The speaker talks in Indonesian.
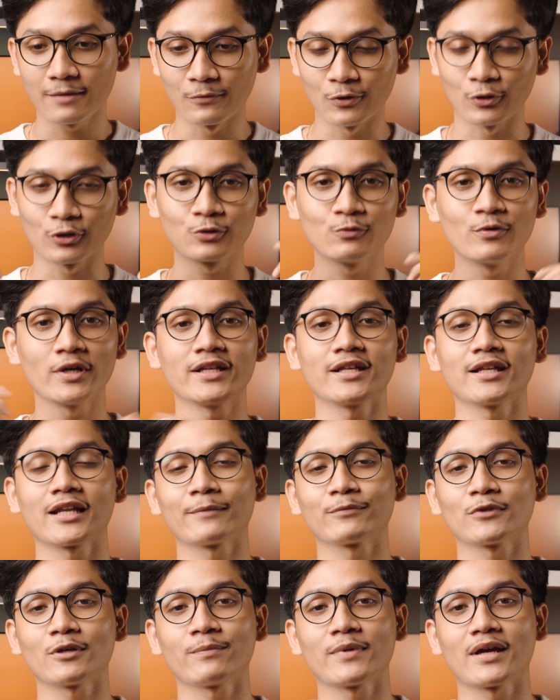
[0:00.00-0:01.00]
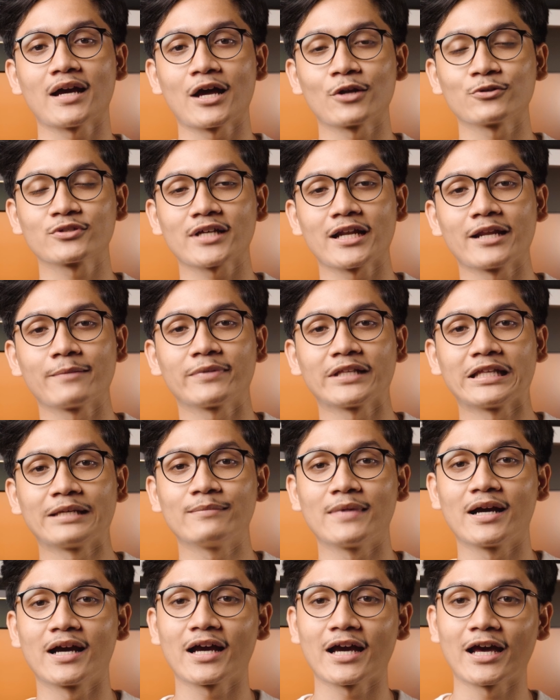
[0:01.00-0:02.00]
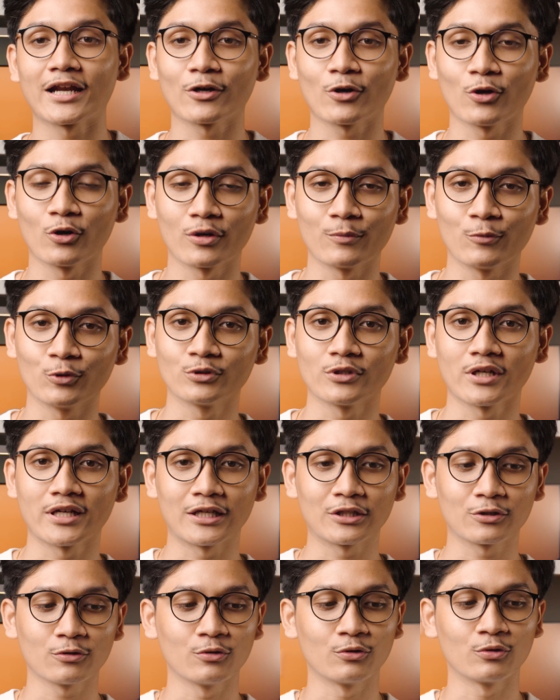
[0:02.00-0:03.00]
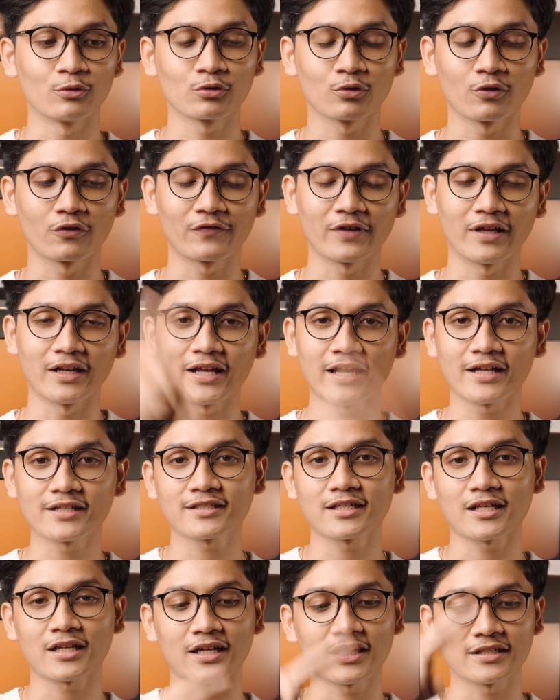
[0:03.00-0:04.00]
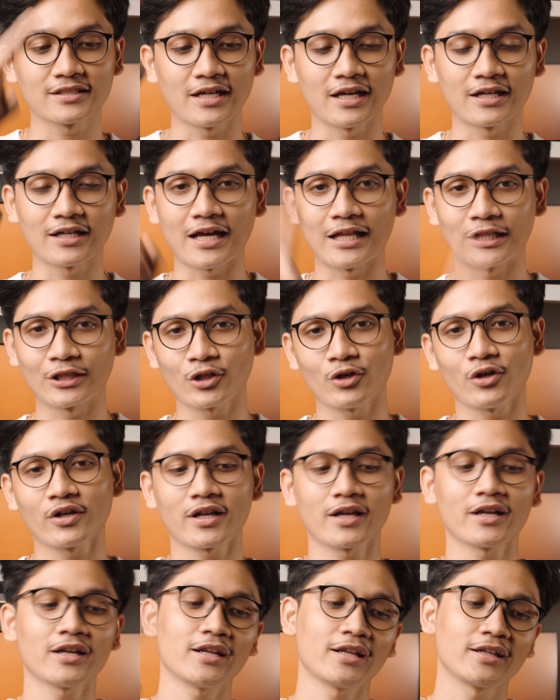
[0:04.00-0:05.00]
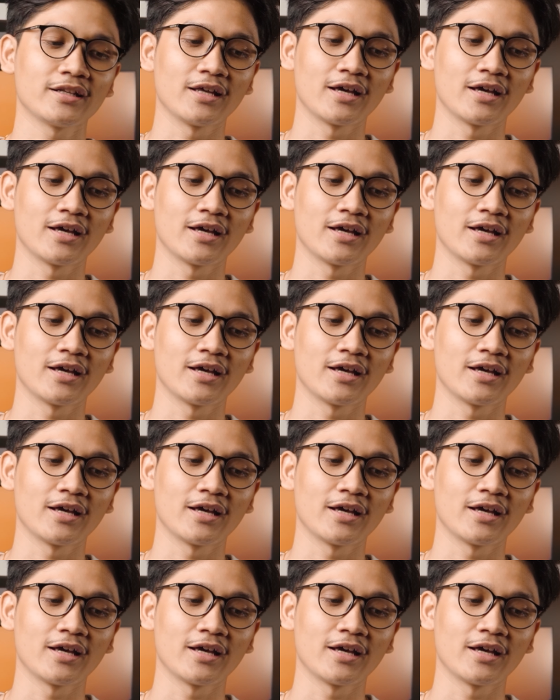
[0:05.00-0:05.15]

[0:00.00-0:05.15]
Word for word: Menurut gue ini laptop yang harus kalian pertimbangkan kalau kebutuhan itu untuk freelancer, kerjaan kantoran,